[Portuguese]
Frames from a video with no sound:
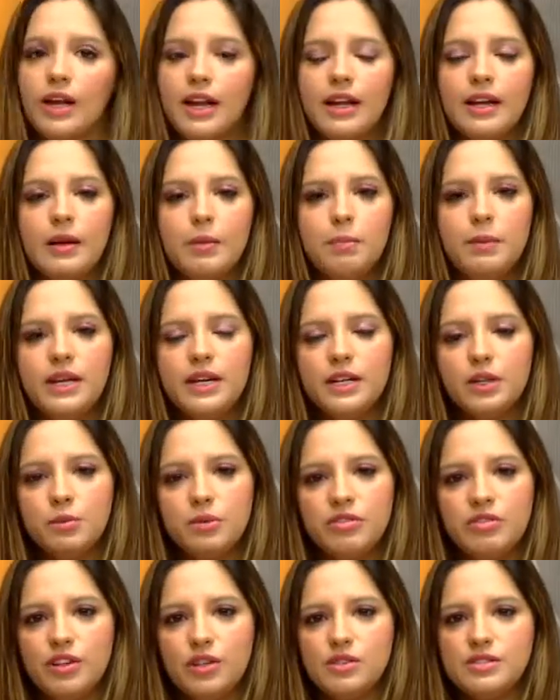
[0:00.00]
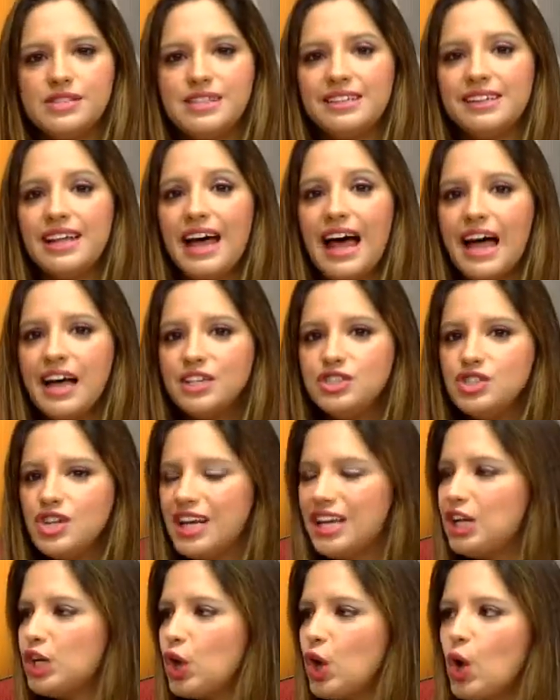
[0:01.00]
ela replica numa velocidade
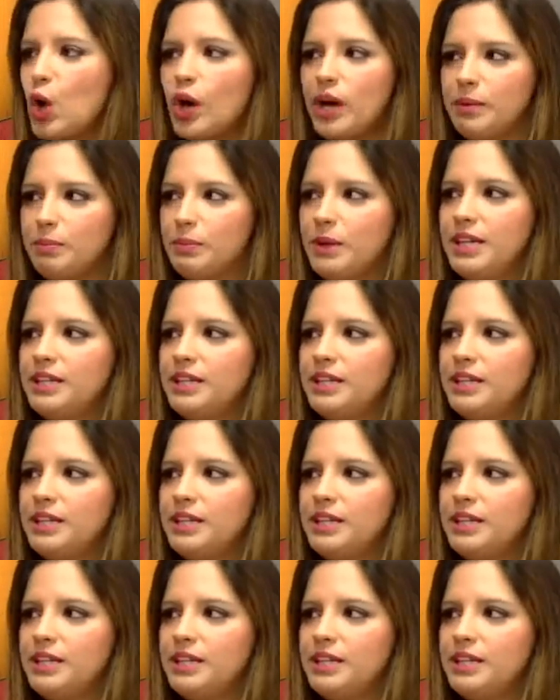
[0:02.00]
enorme.